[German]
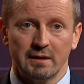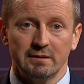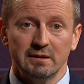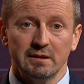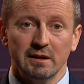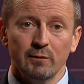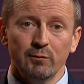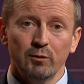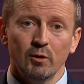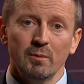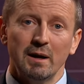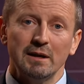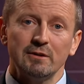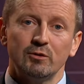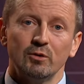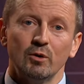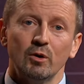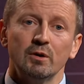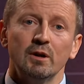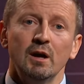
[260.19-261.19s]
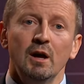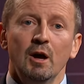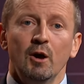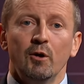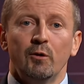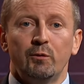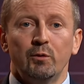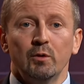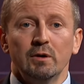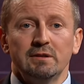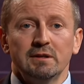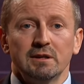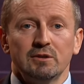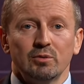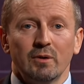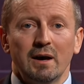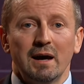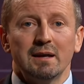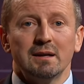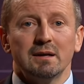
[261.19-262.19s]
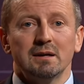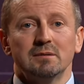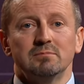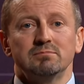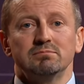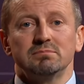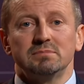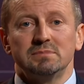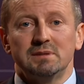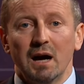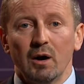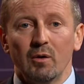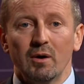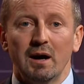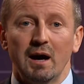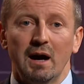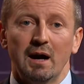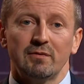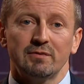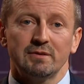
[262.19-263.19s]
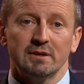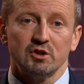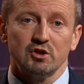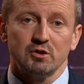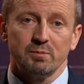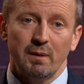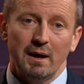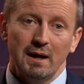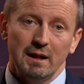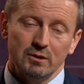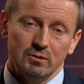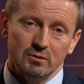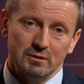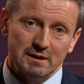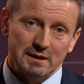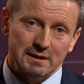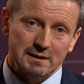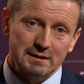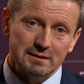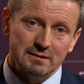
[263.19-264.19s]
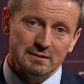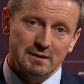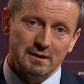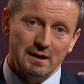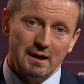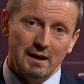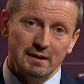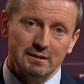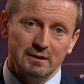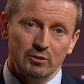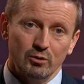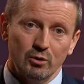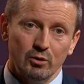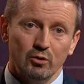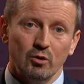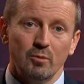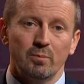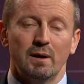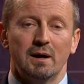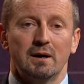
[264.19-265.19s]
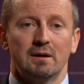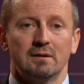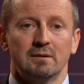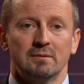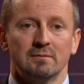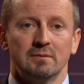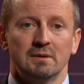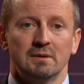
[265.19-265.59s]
Die Reformation führte zu einer dauerhaften Spaltung der Christenheit in Europa.